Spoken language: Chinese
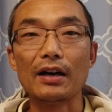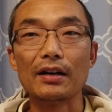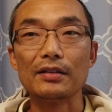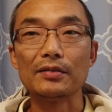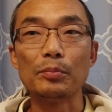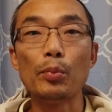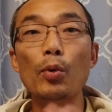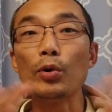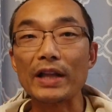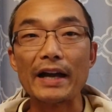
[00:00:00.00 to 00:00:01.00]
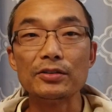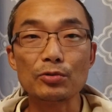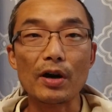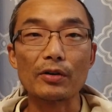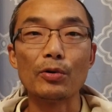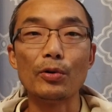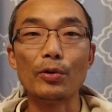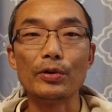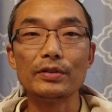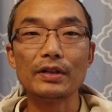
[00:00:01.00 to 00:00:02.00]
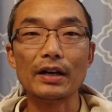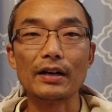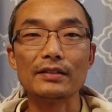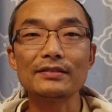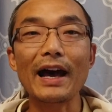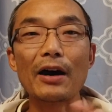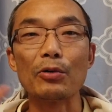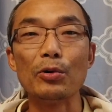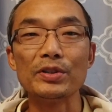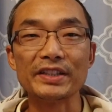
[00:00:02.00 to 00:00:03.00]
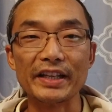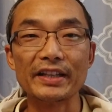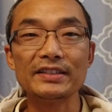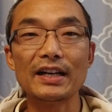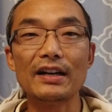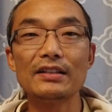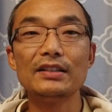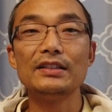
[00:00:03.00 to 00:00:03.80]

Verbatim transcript: 啊波澜壮阔啊大国叠相